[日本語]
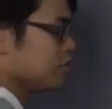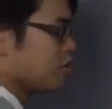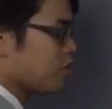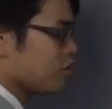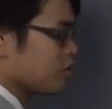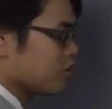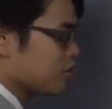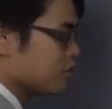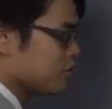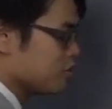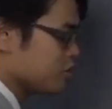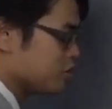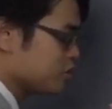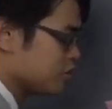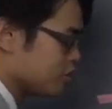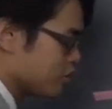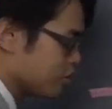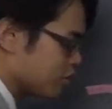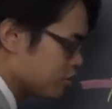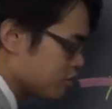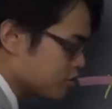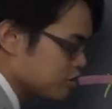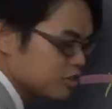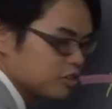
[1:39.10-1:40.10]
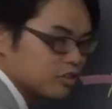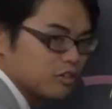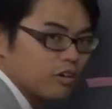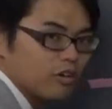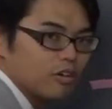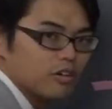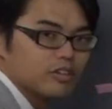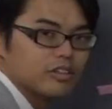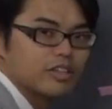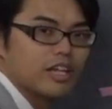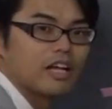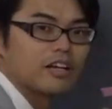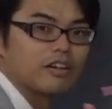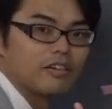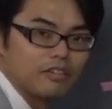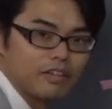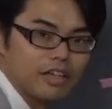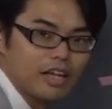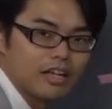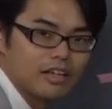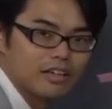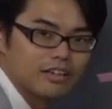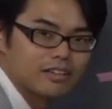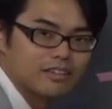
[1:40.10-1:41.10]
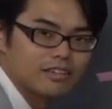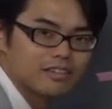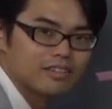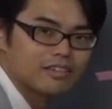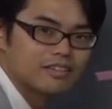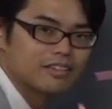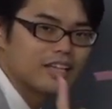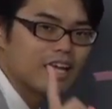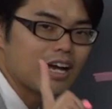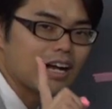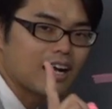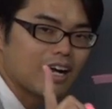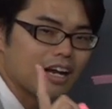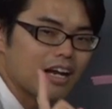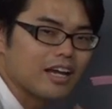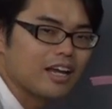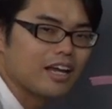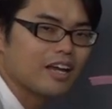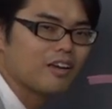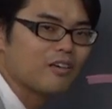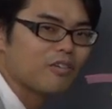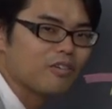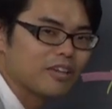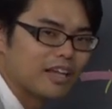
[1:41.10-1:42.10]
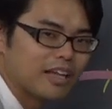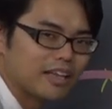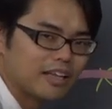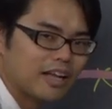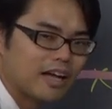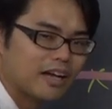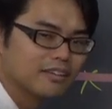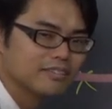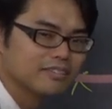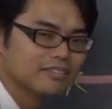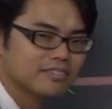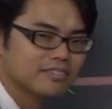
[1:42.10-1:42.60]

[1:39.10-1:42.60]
ると90度90度なるよねだから平行なんだ